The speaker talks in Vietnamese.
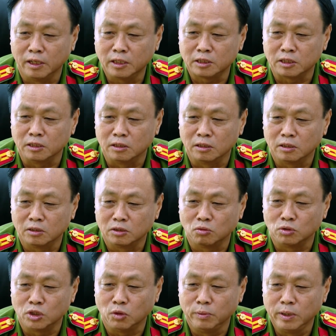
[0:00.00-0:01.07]
ít sử
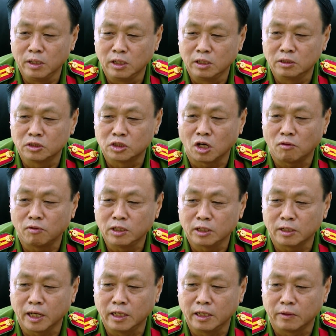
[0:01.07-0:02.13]
dụng rượu bia hơn so với
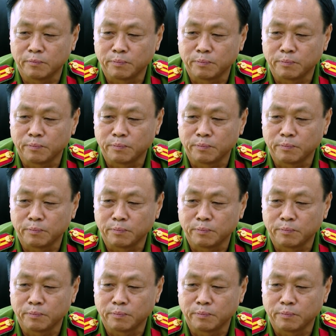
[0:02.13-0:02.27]
trước đây.